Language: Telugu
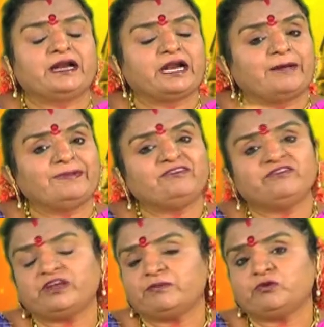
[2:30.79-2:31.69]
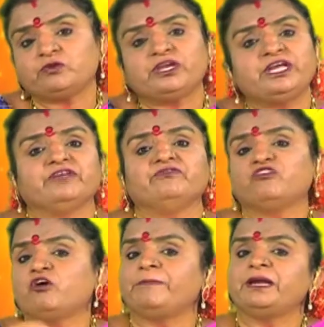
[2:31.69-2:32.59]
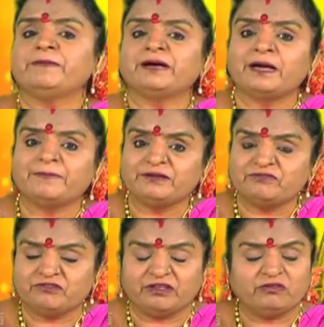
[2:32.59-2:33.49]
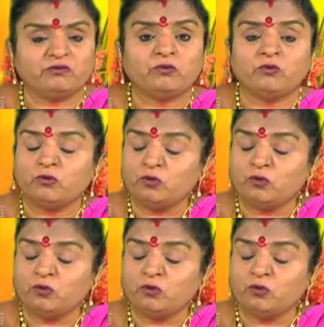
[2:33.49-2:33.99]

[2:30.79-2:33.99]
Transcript: రామచంద్రమూర్తిని ఎంతో ప్రేమగా పెంచింది ఎందుకు